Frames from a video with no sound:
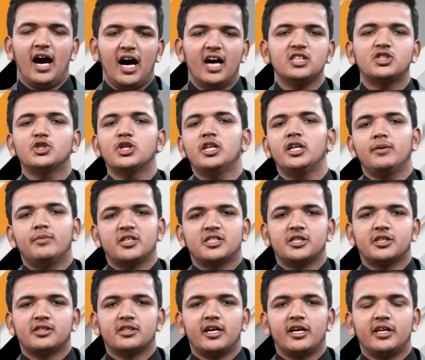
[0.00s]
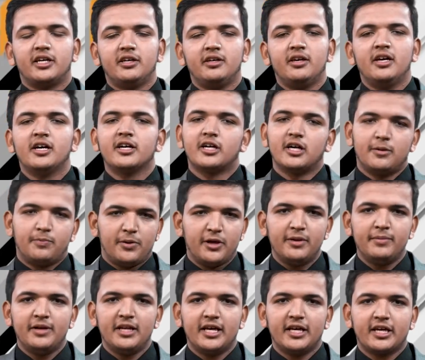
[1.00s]
आज के लिए बस इतना ही कल
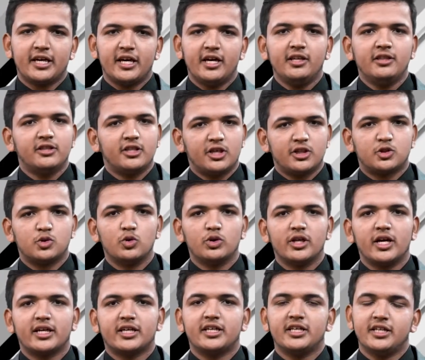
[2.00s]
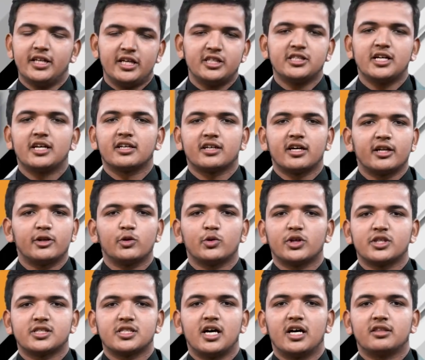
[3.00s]
फिर मिलेंगे देश दुनिया की नई जानकारियों
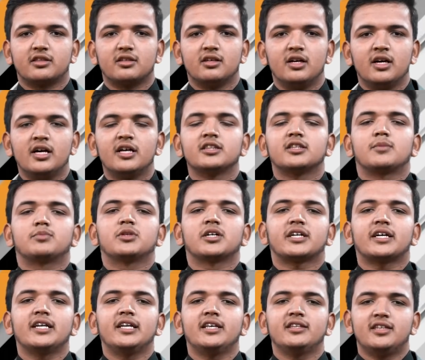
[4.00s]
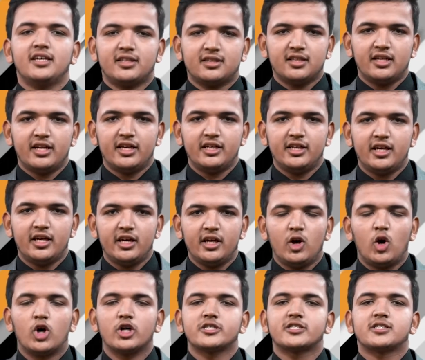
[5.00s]
के साथ तब तक के लिए देखते रहिए
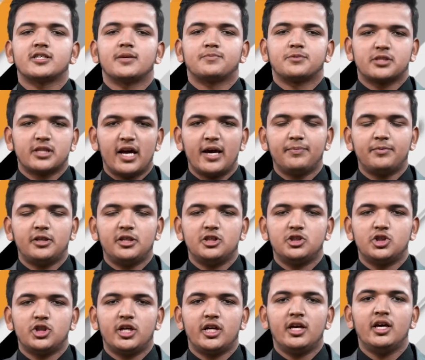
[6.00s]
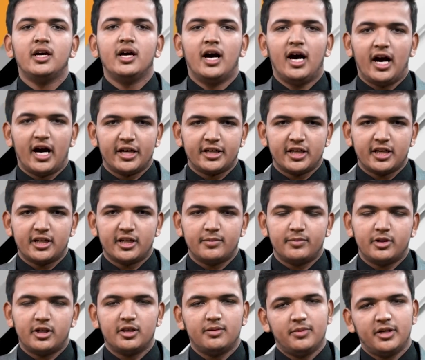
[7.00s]
और सब्सक्राइब कीजिए आई
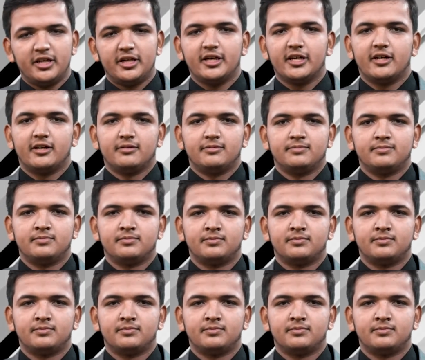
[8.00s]
मीडिया